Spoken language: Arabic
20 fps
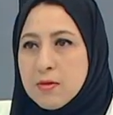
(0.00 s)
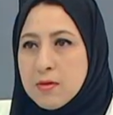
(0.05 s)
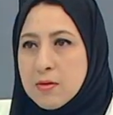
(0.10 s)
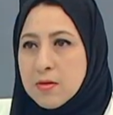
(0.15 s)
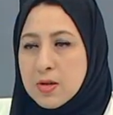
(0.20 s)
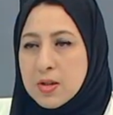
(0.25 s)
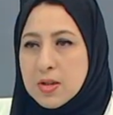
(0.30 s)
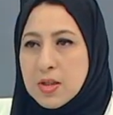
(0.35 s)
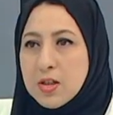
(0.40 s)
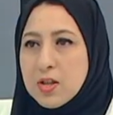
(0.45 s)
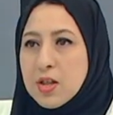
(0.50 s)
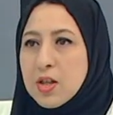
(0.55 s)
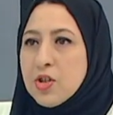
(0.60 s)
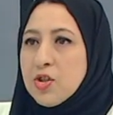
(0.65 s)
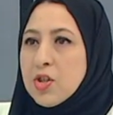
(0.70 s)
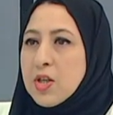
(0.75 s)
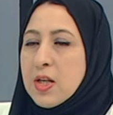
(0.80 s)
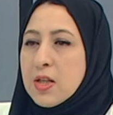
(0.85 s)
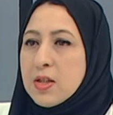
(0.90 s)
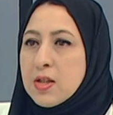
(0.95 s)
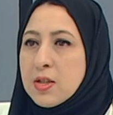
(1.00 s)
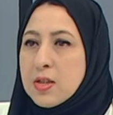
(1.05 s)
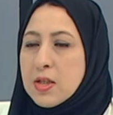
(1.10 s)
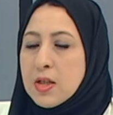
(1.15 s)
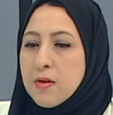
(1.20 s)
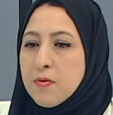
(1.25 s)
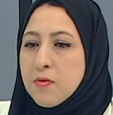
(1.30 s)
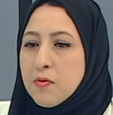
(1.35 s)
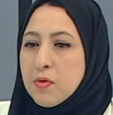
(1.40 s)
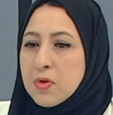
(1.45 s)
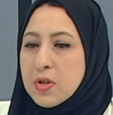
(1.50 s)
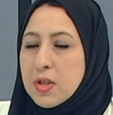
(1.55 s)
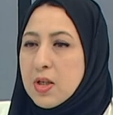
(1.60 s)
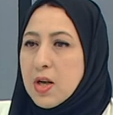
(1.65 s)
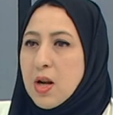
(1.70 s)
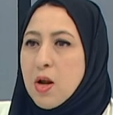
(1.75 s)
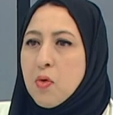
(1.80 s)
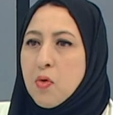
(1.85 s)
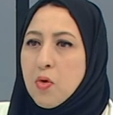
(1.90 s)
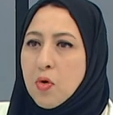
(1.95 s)
استاذ أه، الجهاز التنفسي
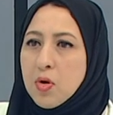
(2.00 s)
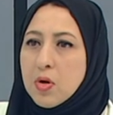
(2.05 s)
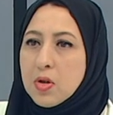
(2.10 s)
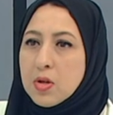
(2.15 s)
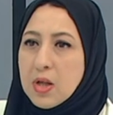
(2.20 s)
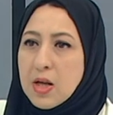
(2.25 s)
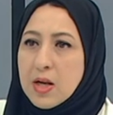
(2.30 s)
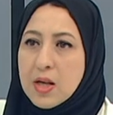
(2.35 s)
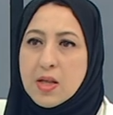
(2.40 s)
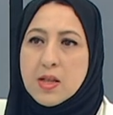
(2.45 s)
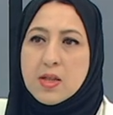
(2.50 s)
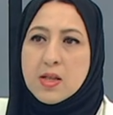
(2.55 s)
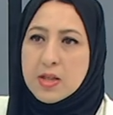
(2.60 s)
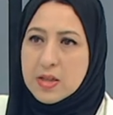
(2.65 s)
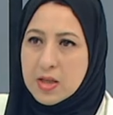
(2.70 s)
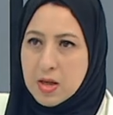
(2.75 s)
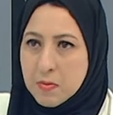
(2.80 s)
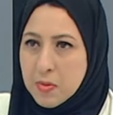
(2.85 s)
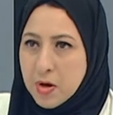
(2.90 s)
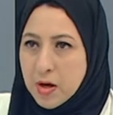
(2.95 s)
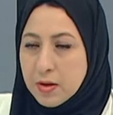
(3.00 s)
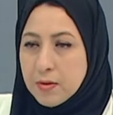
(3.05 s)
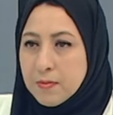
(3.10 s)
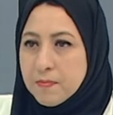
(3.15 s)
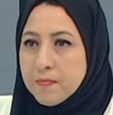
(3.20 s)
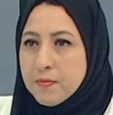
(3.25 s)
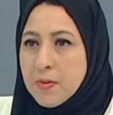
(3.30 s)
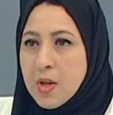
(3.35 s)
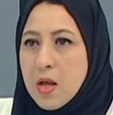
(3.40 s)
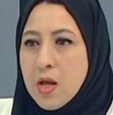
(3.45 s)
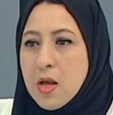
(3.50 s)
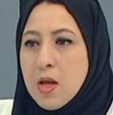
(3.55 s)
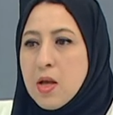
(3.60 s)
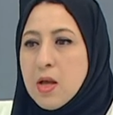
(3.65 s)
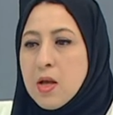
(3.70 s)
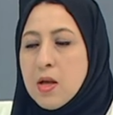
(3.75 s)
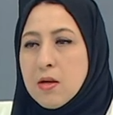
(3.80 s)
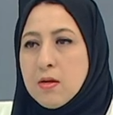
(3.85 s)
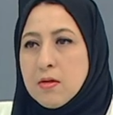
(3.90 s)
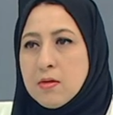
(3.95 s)
راهو عرضة لعدة أمراض نعم.
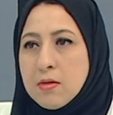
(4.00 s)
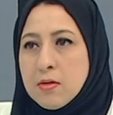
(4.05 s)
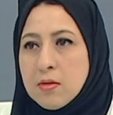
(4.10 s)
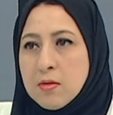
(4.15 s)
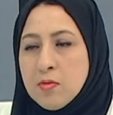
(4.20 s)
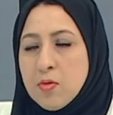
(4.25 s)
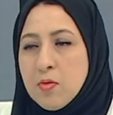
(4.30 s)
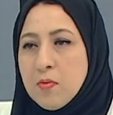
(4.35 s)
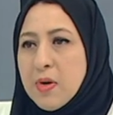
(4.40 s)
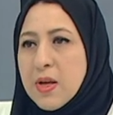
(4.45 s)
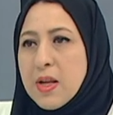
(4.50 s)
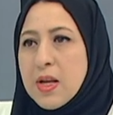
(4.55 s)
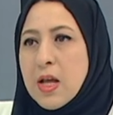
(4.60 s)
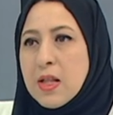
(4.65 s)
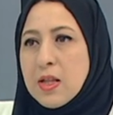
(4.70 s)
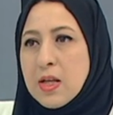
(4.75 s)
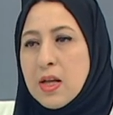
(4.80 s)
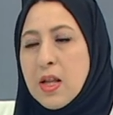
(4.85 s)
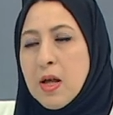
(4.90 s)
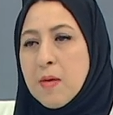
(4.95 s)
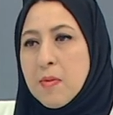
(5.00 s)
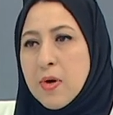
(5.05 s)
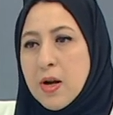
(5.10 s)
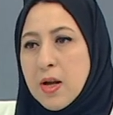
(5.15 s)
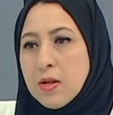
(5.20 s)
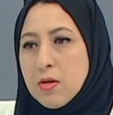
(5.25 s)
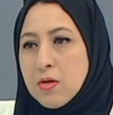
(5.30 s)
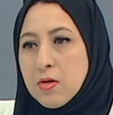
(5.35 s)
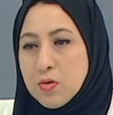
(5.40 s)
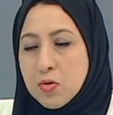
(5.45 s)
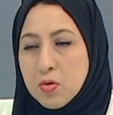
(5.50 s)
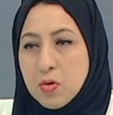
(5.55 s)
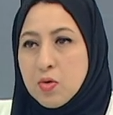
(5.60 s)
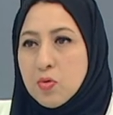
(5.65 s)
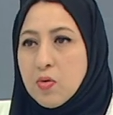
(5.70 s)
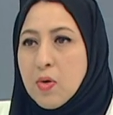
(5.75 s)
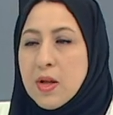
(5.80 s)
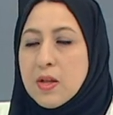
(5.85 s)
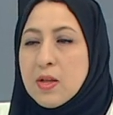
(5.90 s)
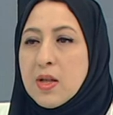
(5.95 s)
أه، من بين هذه الأمراض
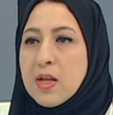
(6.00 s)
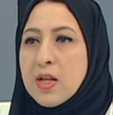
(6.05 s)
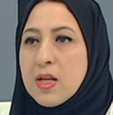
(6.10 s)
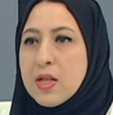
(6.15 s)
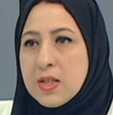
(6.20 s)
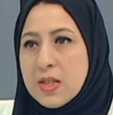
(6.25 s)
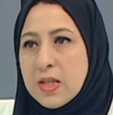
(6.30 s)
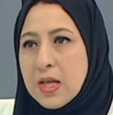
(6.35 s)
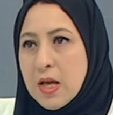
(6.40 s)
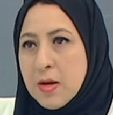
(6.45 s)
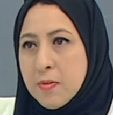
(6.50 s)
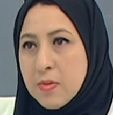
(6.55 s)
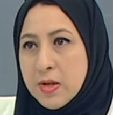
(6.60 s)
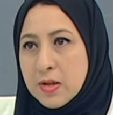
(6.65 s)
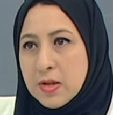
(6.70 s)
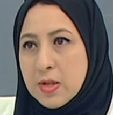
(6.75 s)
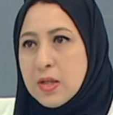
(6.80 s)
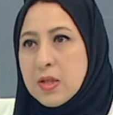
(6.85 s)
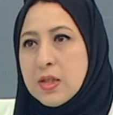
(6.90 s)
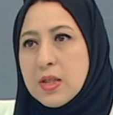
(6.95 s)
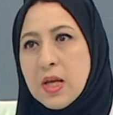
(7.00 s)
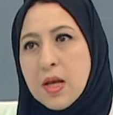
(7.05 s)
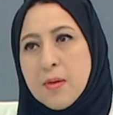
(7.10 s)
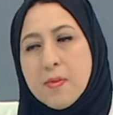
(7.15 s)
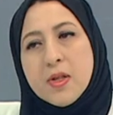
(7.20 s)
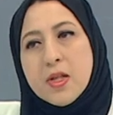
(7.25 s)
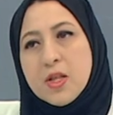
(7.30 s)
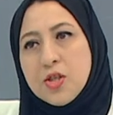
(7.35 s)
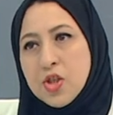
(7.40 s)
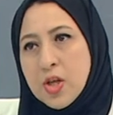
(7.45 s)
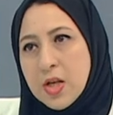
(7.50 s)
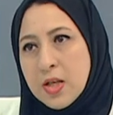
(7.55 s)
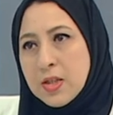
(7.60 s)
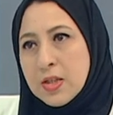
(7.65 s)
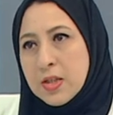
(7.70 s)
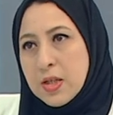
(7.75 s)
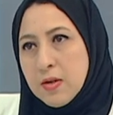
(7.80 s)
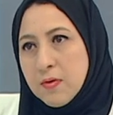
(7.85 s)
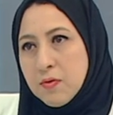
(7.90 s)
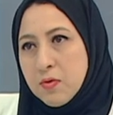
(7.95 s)
سورتو عندنا الالتهابات التهابات الجهاز
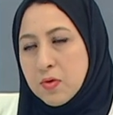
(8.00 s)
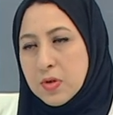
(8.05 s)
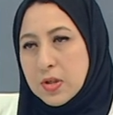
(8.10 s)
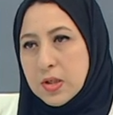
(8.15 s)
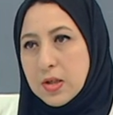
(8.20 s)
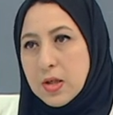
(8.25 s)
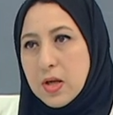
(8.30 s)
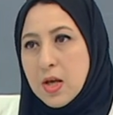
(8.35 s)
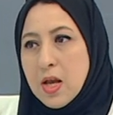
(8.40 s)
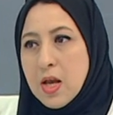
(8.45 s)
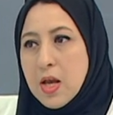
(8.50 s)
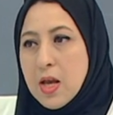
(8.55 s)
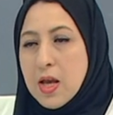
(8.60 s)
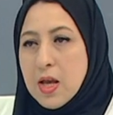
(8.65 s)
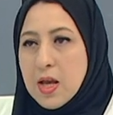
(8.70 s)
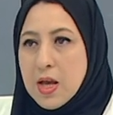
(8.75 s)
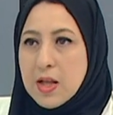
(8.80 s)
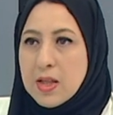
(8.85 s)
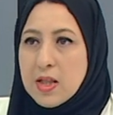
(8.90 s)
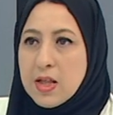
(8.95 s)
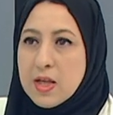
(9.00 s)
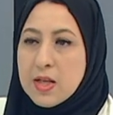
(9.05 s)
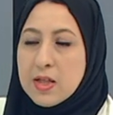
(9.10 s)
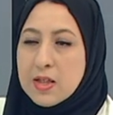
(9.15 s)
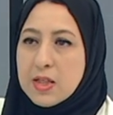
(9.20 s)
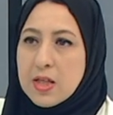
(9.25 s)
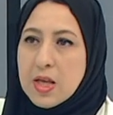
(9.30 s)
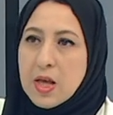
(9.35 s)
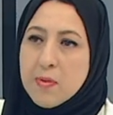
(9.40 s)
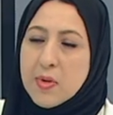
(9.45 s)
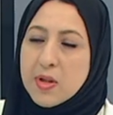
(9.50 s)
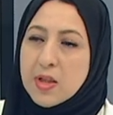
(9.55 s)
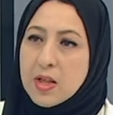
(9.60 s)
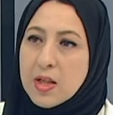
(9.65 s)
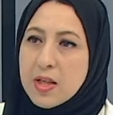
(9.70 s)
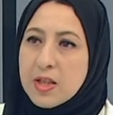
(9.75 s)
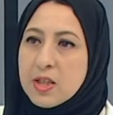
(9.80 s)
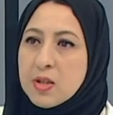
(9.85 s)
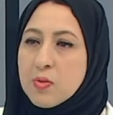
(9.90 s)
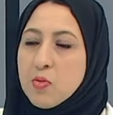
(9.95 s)
التنفسي نعم. هاد الالتهابات
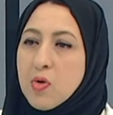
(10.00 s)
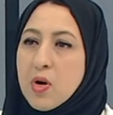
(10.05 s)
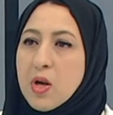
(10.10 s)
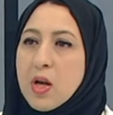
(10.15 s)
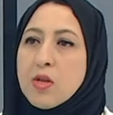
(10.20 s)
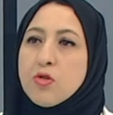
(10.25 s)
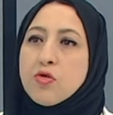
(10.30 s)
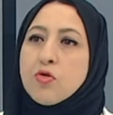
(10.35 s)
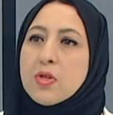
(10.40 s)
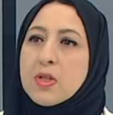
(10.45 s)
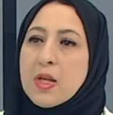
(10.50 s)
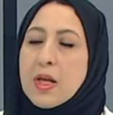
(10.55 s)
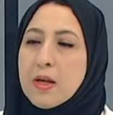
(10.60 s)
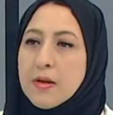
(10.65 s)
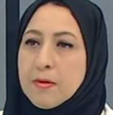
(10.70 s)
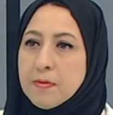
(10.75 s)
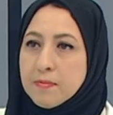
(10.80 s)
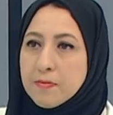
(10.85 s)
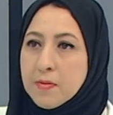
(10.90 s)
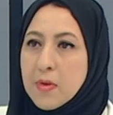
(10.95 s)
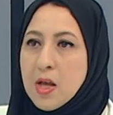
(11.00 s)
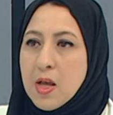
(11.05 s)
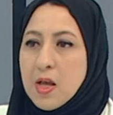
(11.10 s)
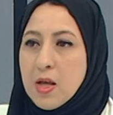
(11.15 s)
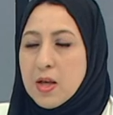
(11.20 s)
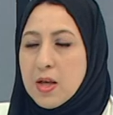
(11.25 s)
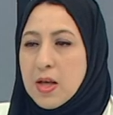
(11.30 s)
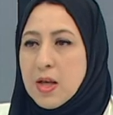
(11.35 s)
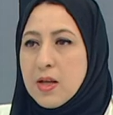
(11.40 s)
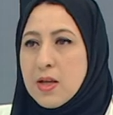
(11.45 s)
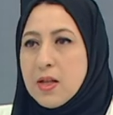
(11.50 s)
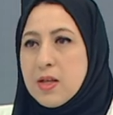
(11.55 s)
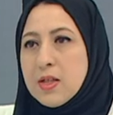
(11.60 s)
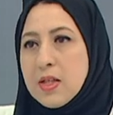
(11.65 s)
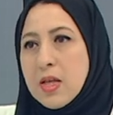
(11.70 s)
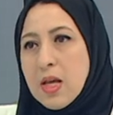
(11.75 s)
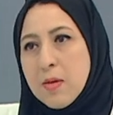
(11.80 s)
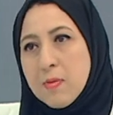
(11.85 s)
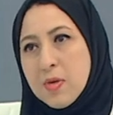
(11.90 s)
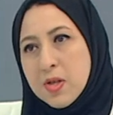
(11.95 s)
نقسموها لجزئين كان
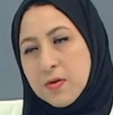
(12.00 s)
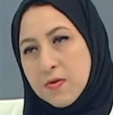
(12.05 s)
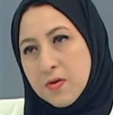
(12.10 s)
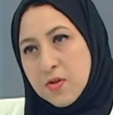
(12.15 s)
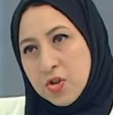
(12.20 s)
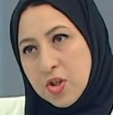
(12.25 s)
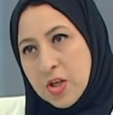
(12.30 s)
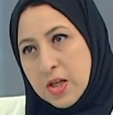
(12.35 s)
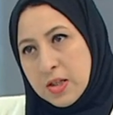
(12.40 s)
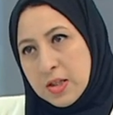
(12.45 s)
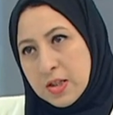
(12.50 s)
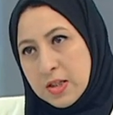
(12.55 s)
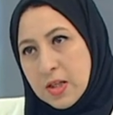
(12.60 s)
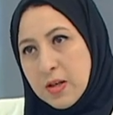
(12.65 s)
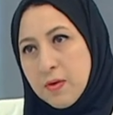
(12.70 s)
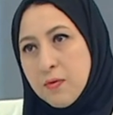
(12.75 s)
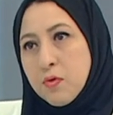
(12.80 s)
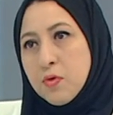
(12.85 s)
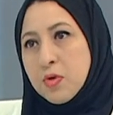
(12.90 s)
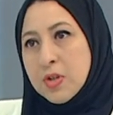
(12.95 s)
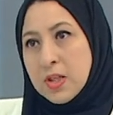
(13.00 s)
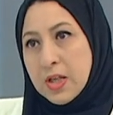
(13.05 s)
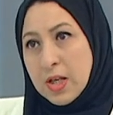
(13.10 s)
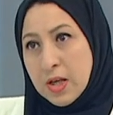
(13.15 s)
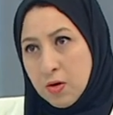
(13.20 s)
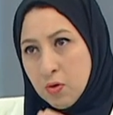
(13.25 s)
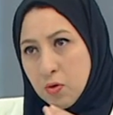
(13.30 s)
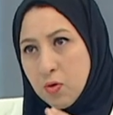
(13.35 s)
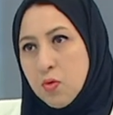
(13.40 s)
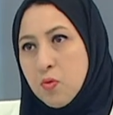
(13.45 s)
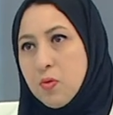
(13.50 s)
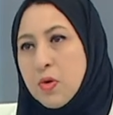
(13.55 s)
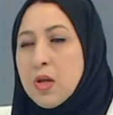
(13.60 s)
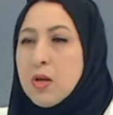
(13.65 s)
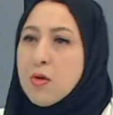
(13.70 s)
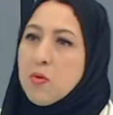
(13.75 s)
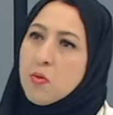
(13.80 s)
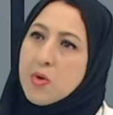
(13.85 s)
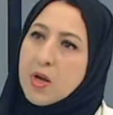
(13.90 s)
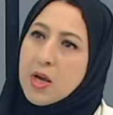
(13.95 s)
التهابات في الجهاز التنفسي
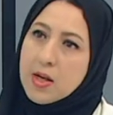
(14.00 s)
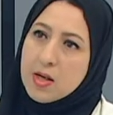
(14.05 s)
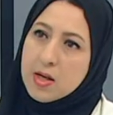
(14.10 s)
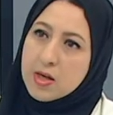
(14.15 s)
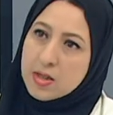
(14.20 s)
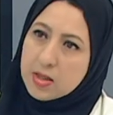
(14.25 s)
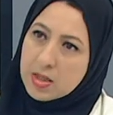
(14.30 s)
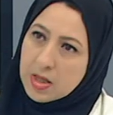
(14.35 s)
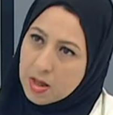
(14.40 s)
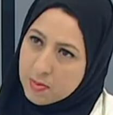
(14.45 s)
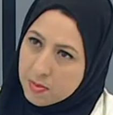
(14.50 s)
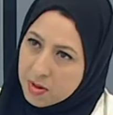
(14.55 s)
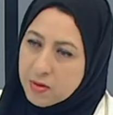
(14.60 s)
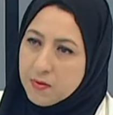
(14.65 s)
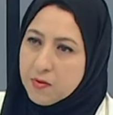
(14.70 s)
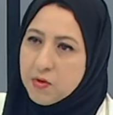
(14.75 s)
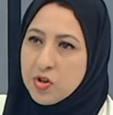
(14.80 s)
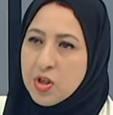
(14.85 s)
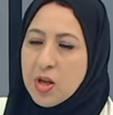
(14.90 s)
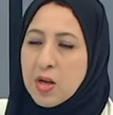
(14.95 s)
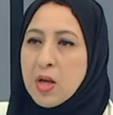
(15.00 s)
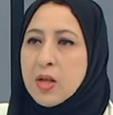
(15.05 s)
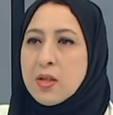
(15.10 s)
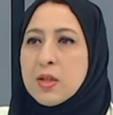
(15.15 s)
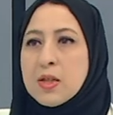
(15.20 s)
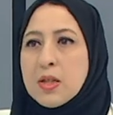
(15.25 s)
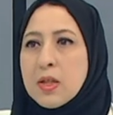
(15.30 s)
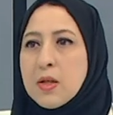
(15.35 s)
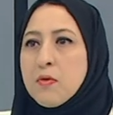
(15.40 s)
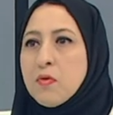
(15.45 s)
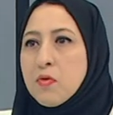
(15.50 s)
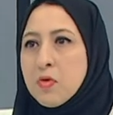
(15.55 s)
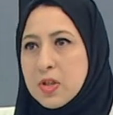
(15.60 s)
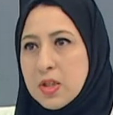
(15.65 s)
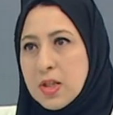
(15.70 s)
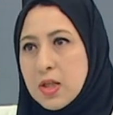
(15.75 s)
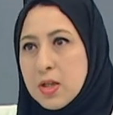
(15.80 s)
العلوي وكان التهابات في الجهاز التنفسي